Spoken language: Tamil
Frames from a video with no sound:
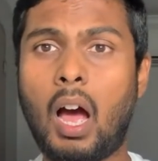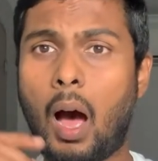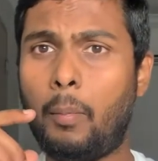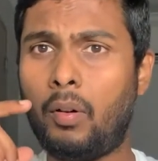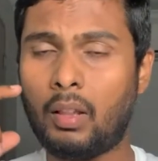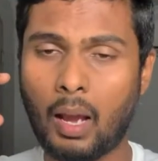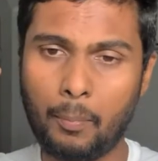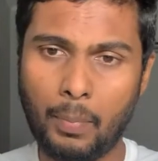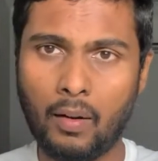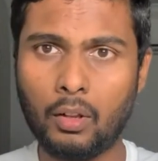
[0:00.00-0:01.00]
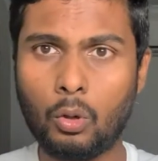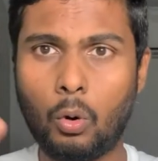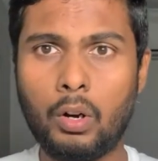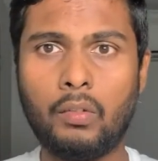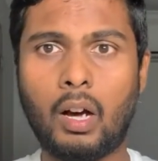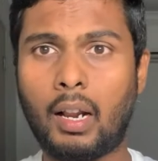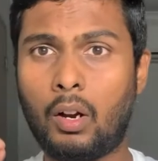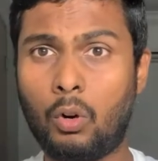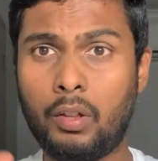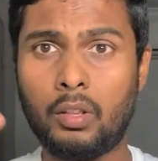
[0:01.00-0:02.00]
அப்போ வந்து அப்பா வந்து ஓடி வரார்
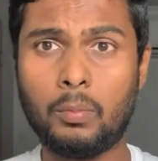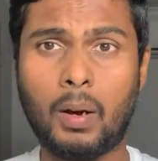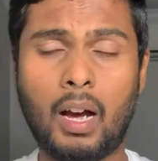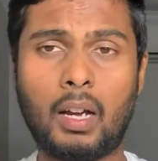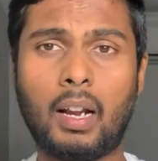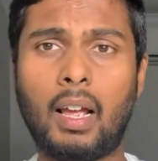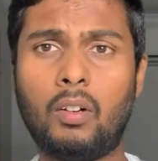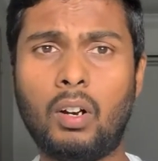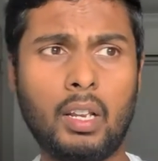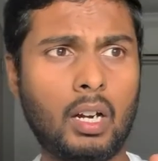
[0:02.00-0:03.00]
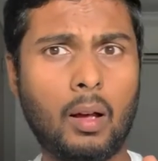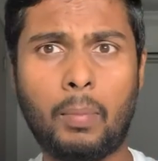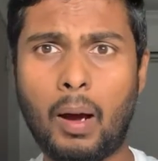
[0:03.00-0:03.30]
ஓடி வந்து பார்க்குறாரு உடனே என்னடா